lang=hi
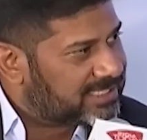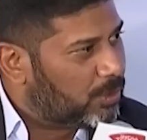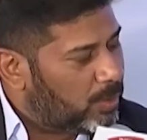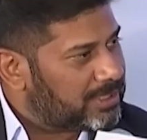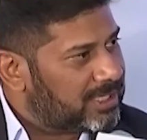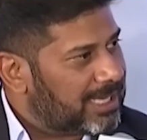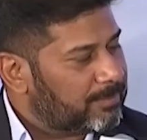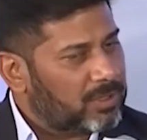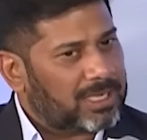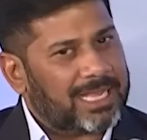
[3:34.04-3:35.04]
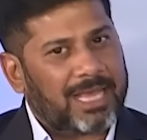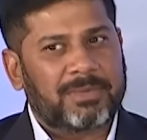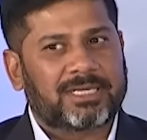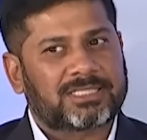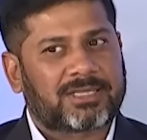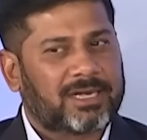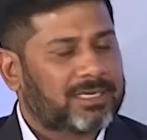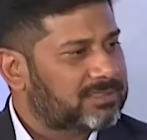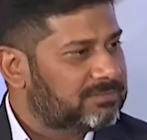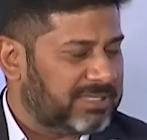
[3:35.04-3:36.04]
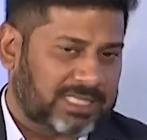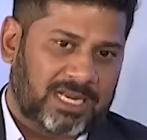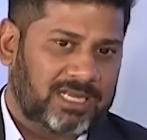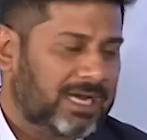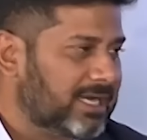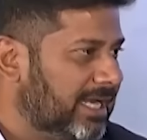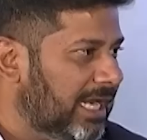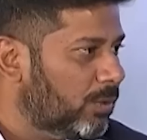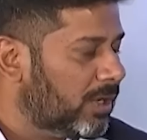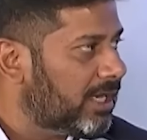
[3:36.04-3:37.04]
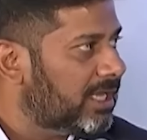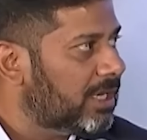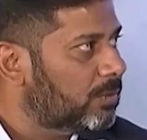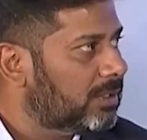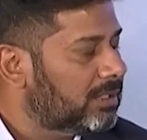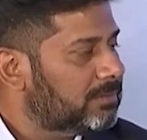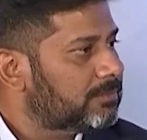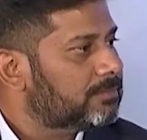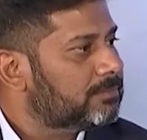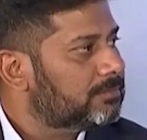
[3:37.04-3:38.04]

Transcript: ये ऐसा हुआ था कि आपको लगा यार मैं टेस्ट क्रिकेट पता नहीं आगे खेलूंगा कि नहीं खेलूंगा